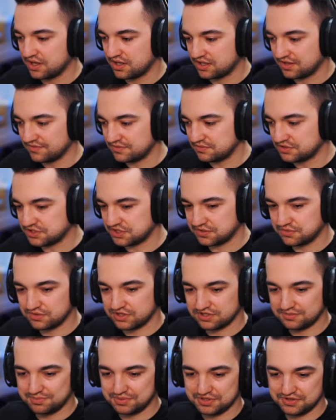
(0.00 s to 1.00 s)
nie wiem czy
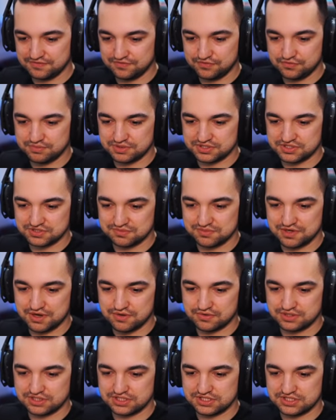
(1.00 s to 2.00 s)
akurat BMW będzie
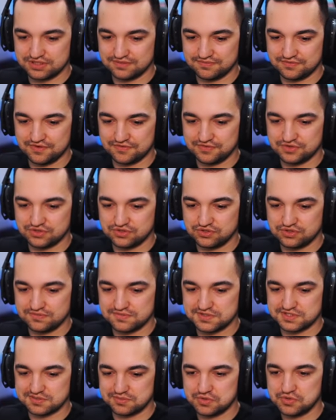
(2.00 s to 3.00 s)
miało jakiś tam
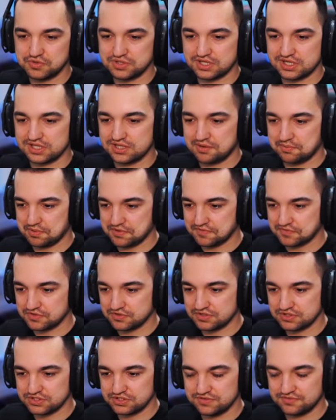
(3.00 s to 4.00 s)
wyjątkowy samochód, ale na
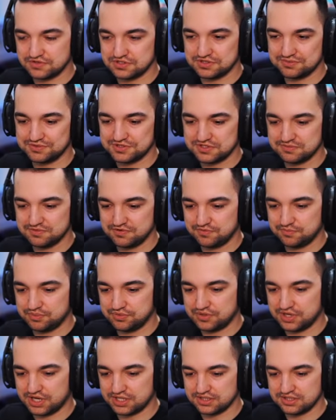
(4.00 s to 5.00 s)
pewno jeśli wejdziemy sobie w
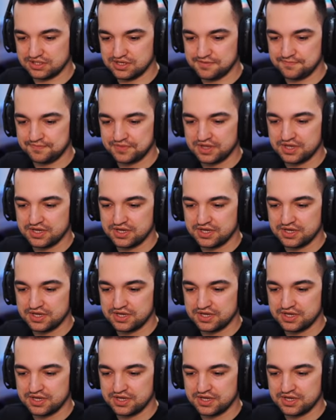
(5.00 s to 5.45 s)
Bugatti,